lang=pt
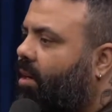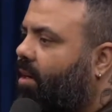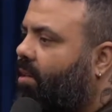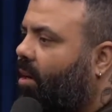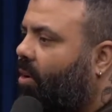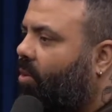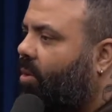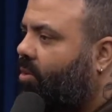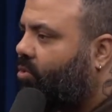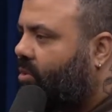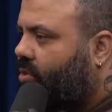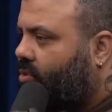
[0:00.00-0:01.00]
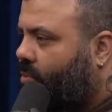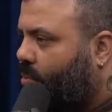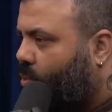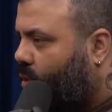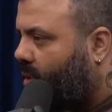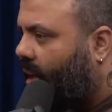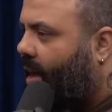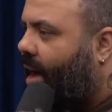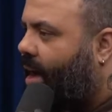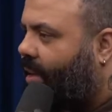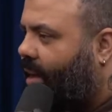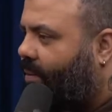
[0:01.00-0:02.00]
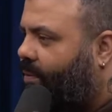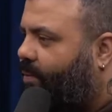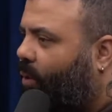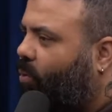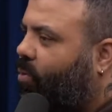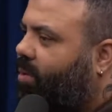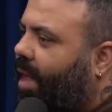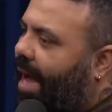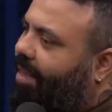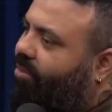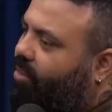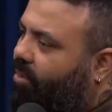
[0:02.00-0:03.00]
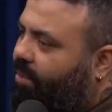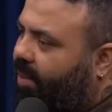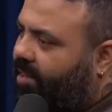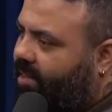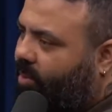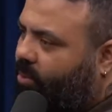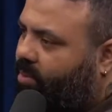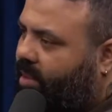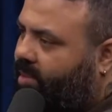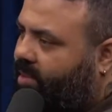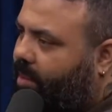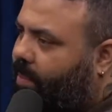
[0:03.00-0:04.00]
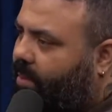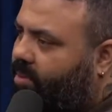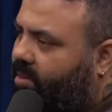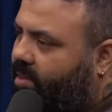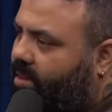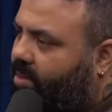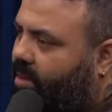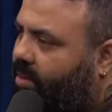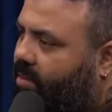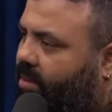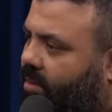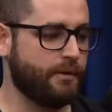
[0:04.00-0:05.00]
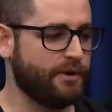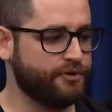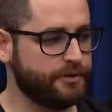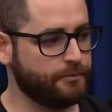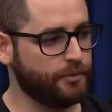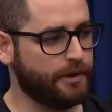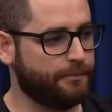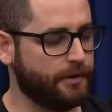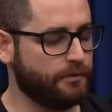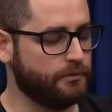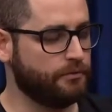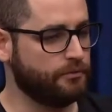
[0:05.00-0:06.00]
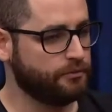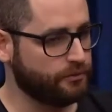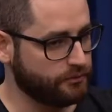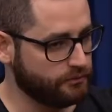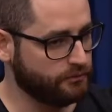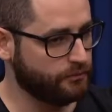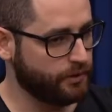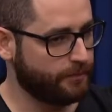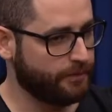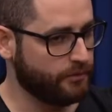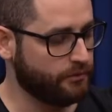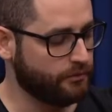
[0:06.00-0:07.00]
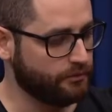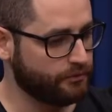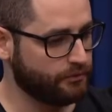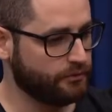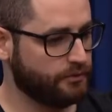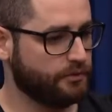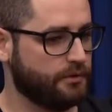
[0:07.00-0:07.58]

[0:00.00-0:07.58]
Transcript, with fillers: Então, isso, isso muda na, na vontade de fazer acontecer para você ou não? Cara, eu acho que muda para alguns. Muda para alguns.